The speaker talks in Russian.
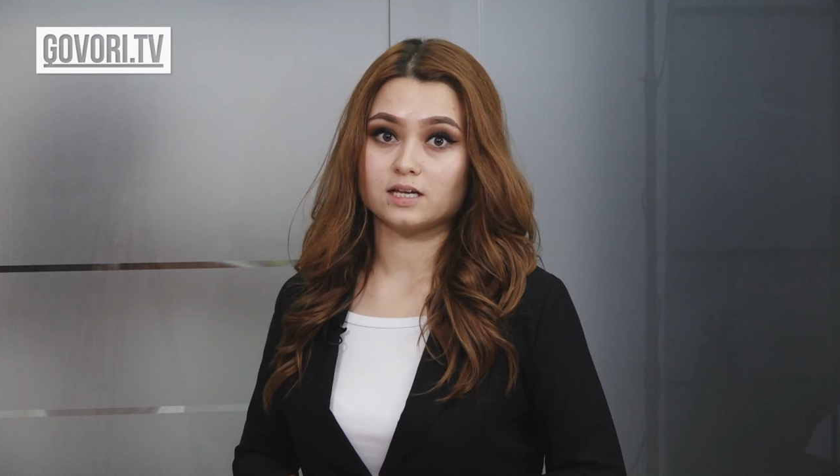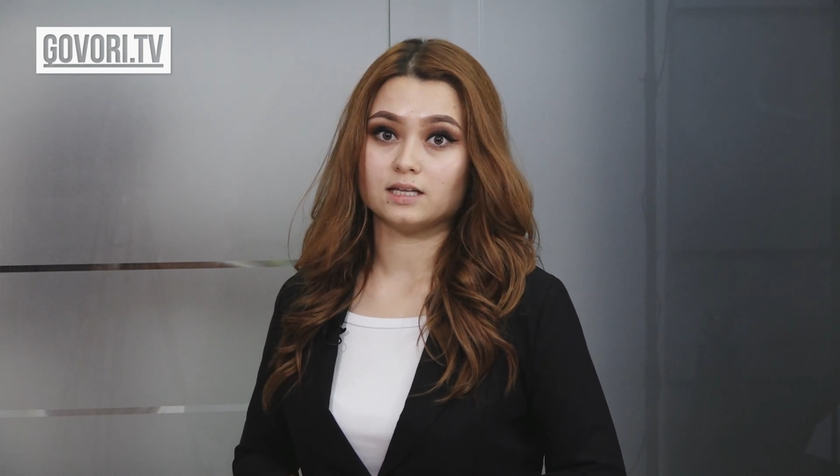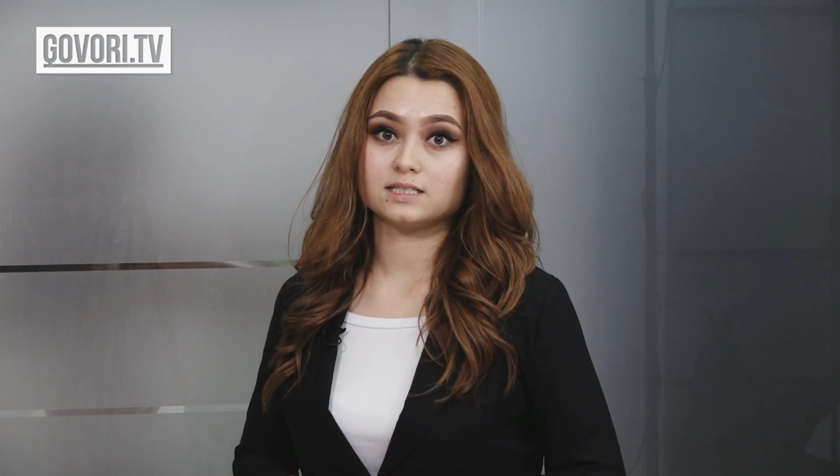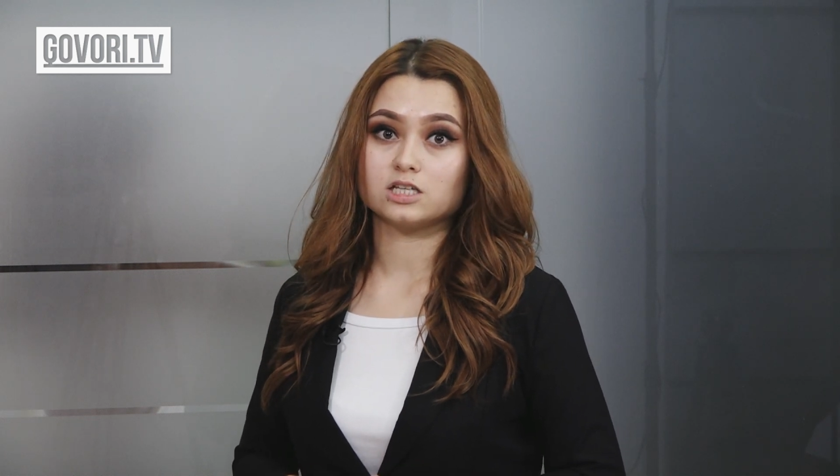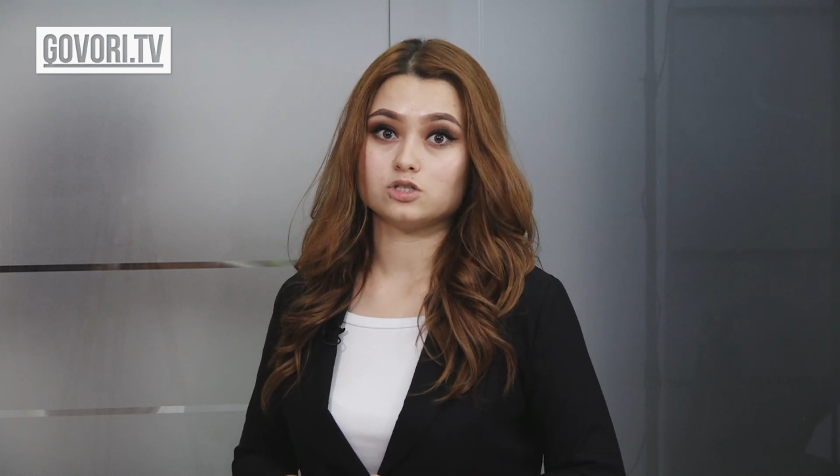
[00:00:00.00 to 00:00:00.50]

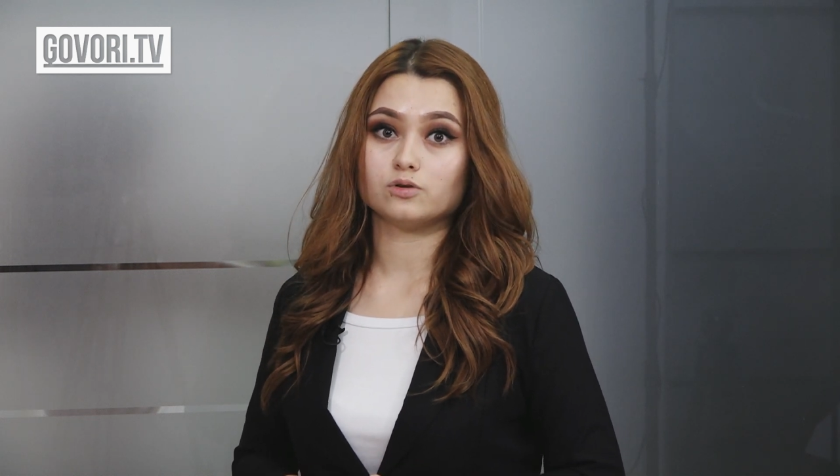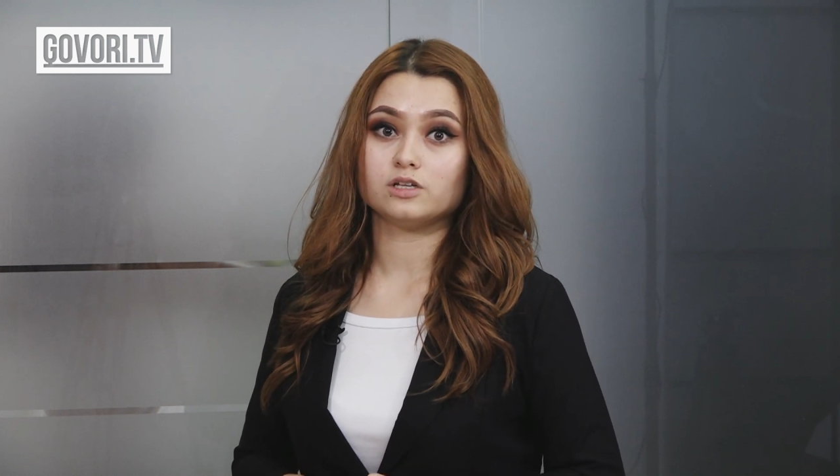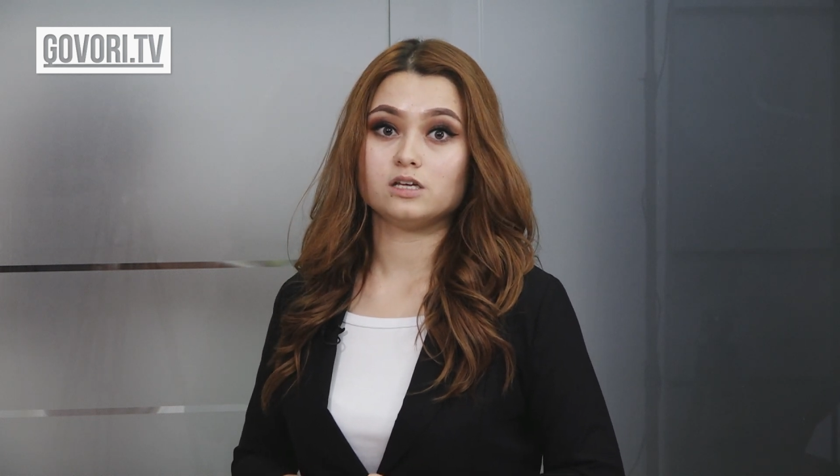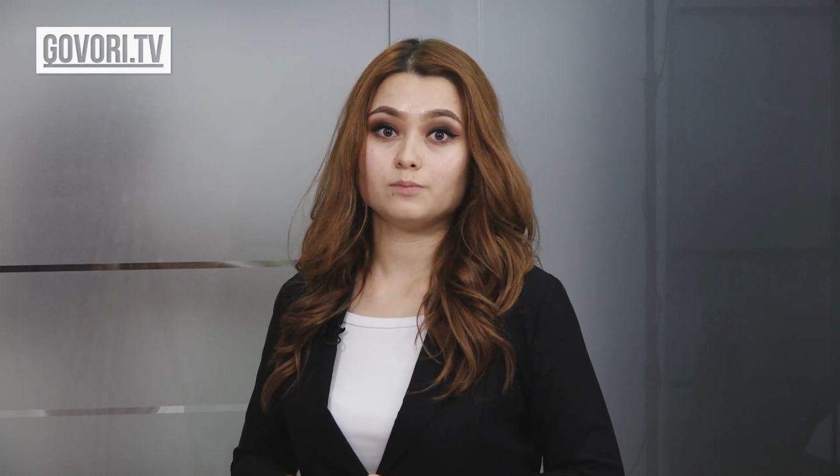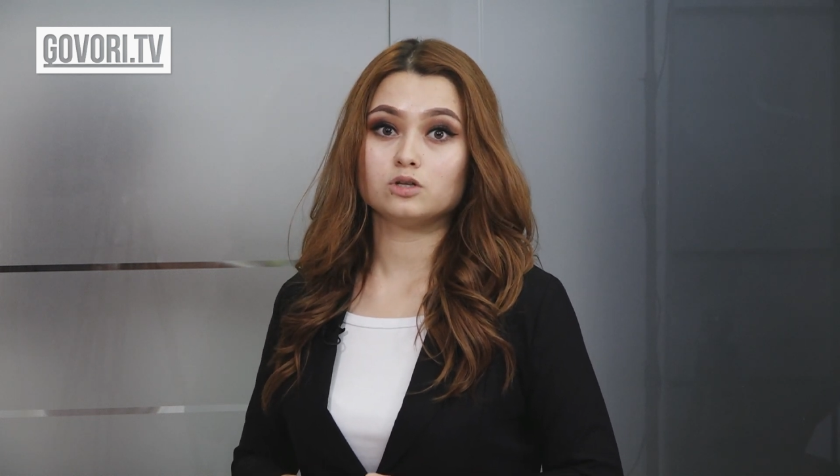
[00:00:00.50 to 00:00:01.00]
на стадионе
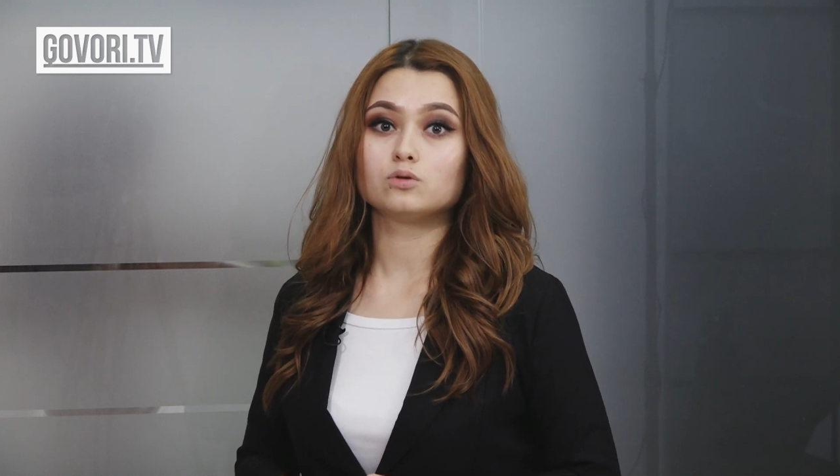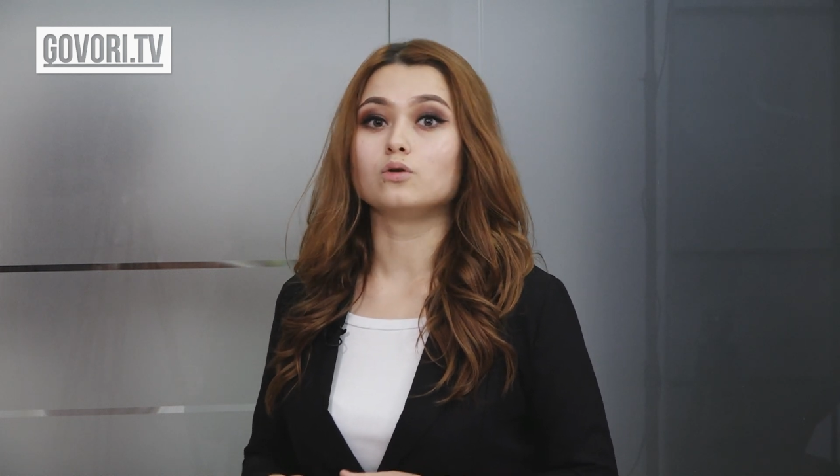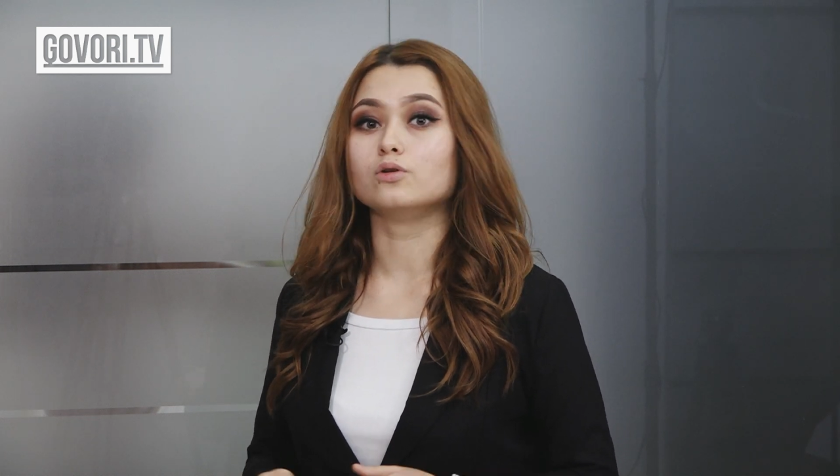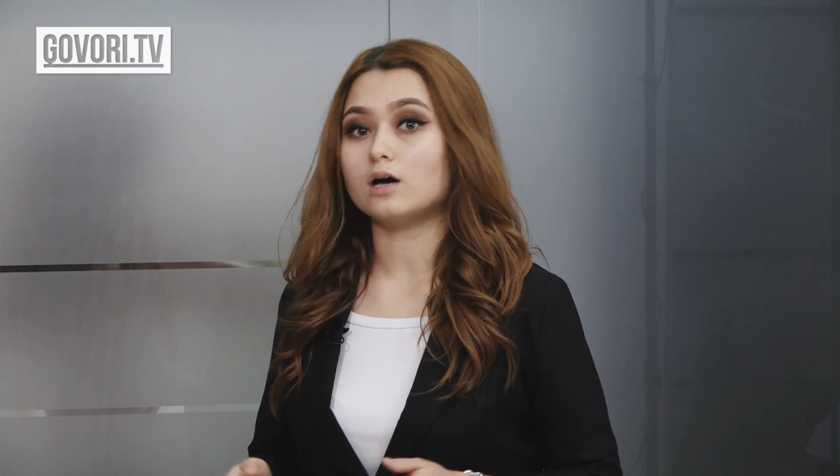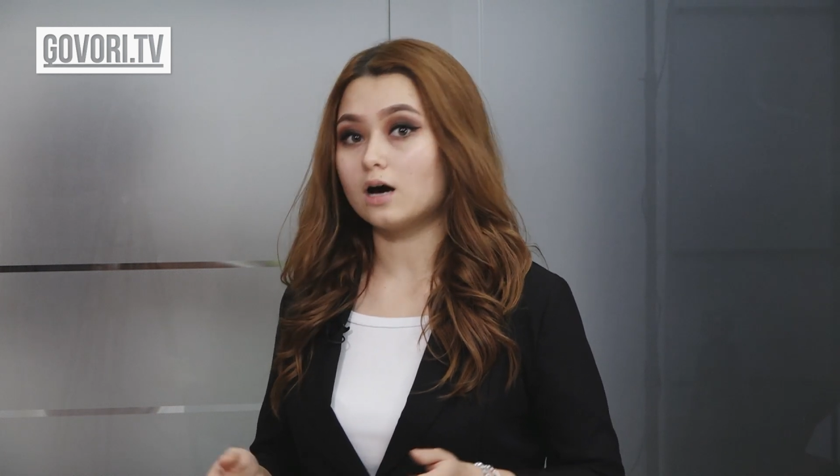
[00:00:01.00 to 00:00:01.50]
имени
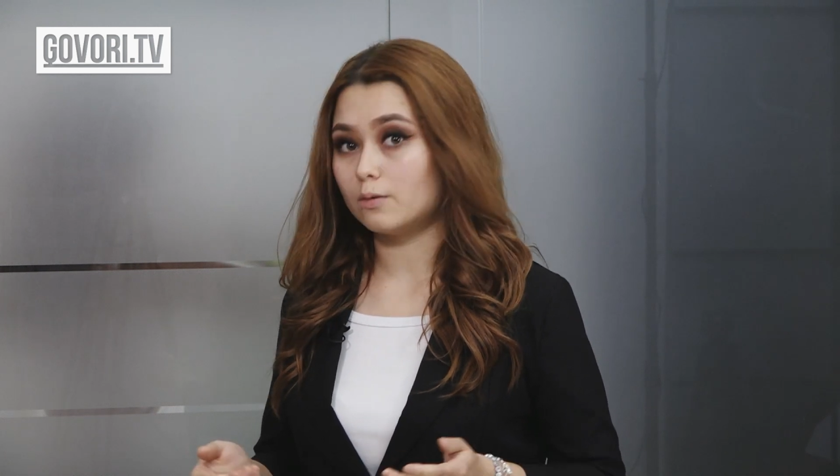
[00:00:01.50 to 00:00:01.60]
Дулюна